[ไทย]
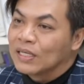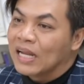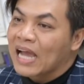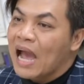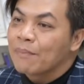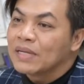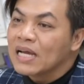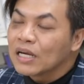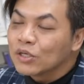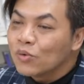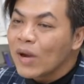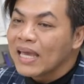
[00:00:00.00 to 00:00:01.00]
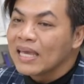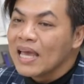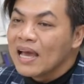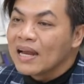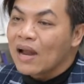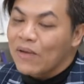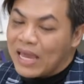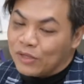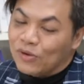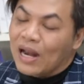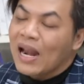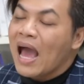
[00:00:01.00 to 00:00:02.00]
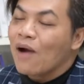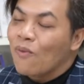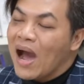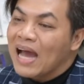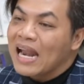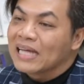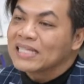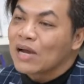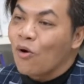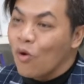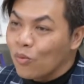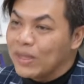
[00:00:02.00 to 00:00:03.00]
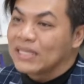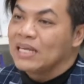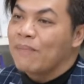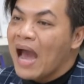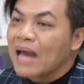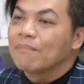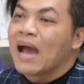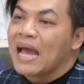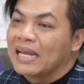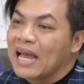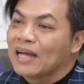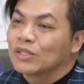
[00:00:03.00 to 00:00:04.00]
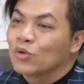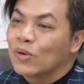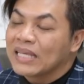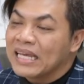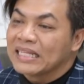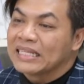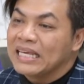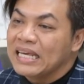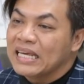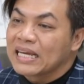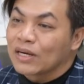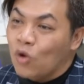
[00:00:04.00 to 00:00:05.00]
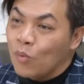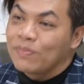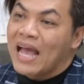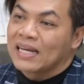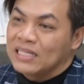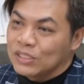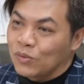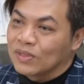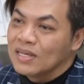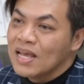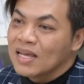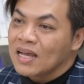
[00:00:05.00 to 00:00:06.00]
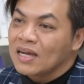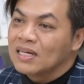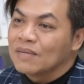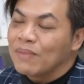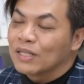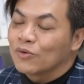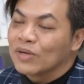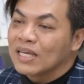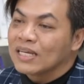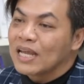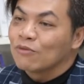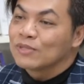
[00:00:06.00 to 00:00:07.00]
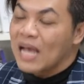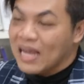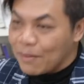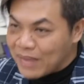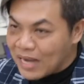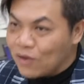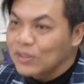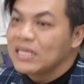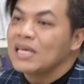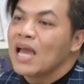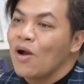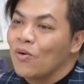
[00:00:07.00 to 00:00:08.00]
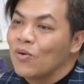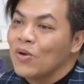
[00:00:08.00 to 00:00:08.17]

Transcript: นะครับเนื่องด้วยเราเห็นอยู่แล้วล่ะว่าหลังจากโควิดที่ผ่านมาเนี่ยธุรกิจที่กระทบหนักที่สุด ก็คือเป็นธุรกิจในอุตสาหกรรมการท่องเที่ยว